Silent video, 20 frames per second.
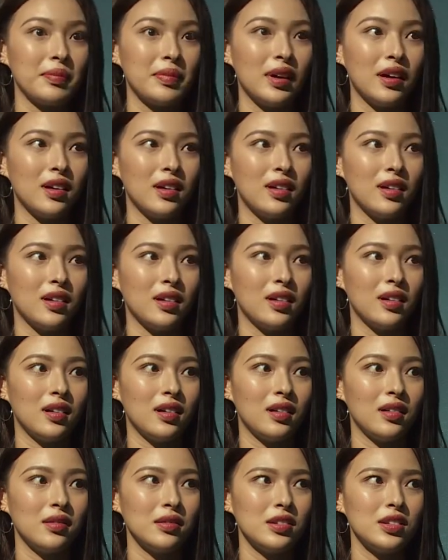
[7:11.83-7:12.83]

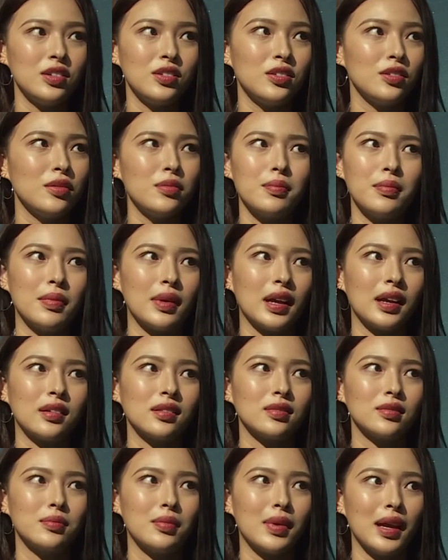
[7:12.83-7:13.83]
Uh, chứ mẹ
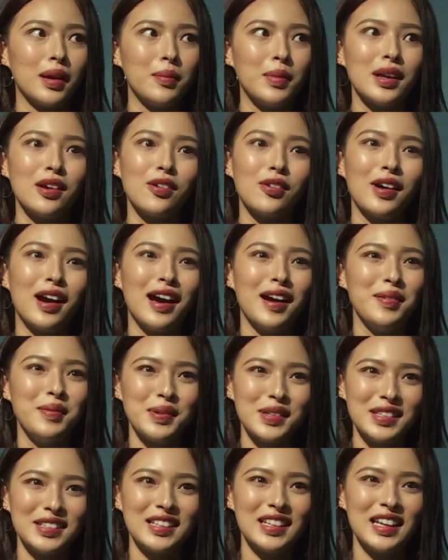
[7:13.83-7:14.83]
mẹ biết con gái
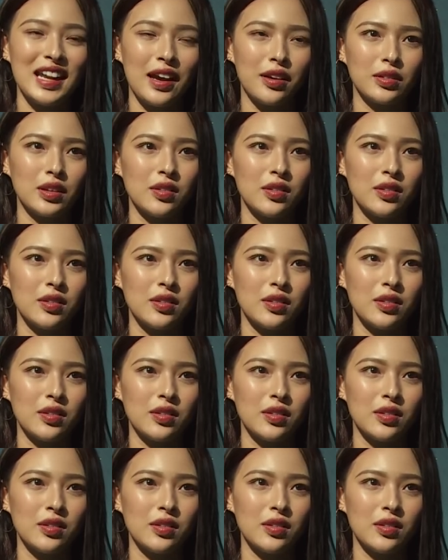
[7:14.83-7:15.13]
mình như thế nào.